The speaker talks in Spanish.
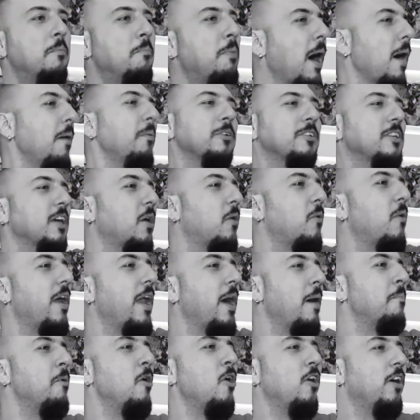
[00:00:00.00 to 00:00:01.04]
Vamos a jugar
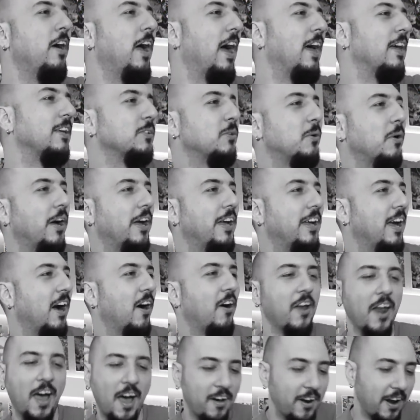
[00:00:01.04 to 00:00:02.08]
a Us, güey.
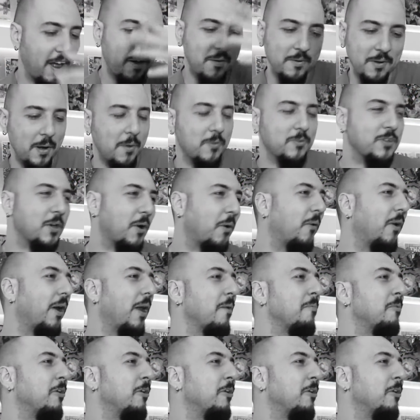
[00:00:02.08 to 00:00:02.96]
Ahora, ahora vamos a jugar a